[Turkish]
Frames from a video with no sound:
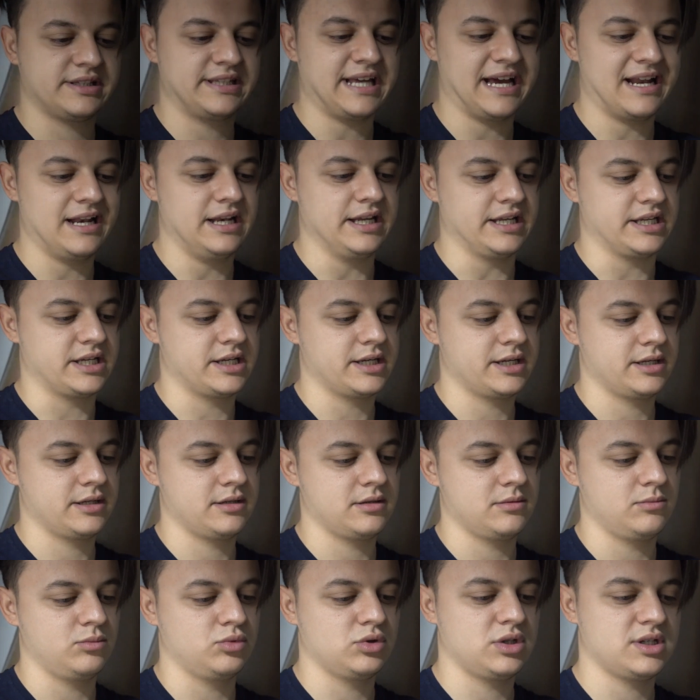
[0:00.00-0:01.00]
terlik.
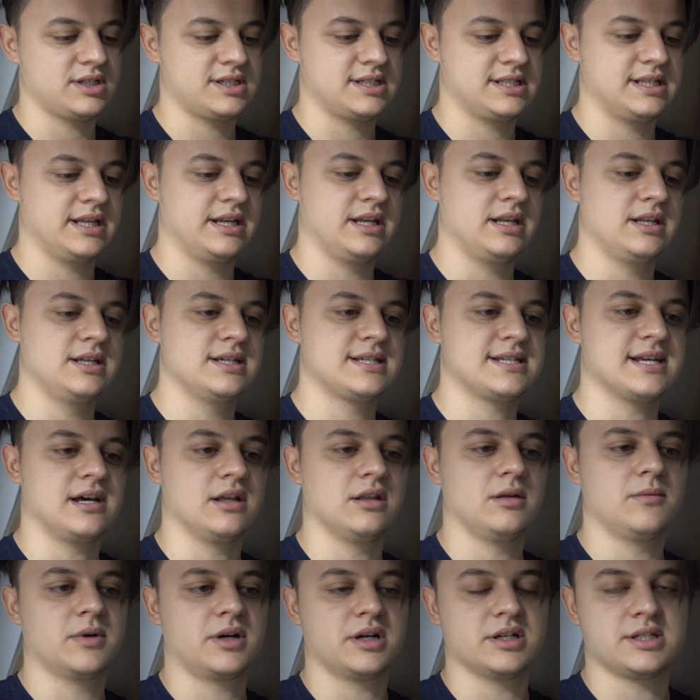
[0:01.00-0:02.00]
Bu da sterilliği
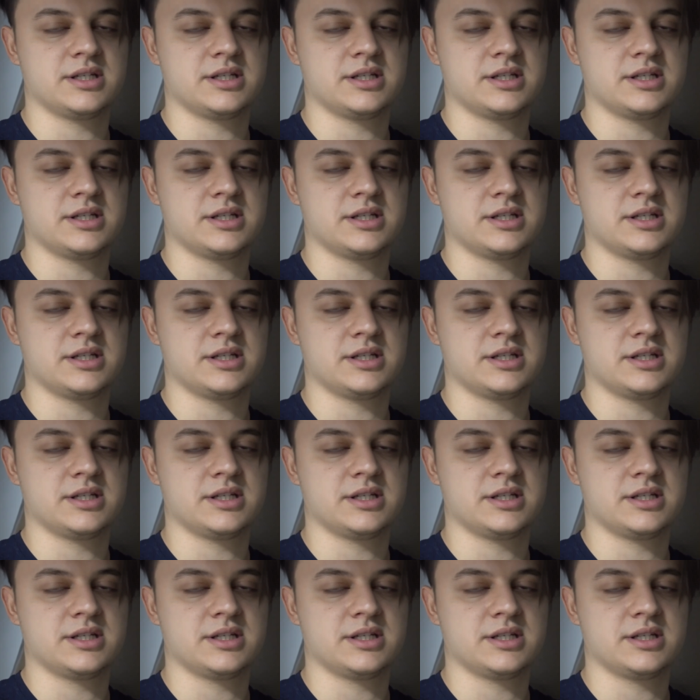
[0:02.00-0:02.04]
sağlamak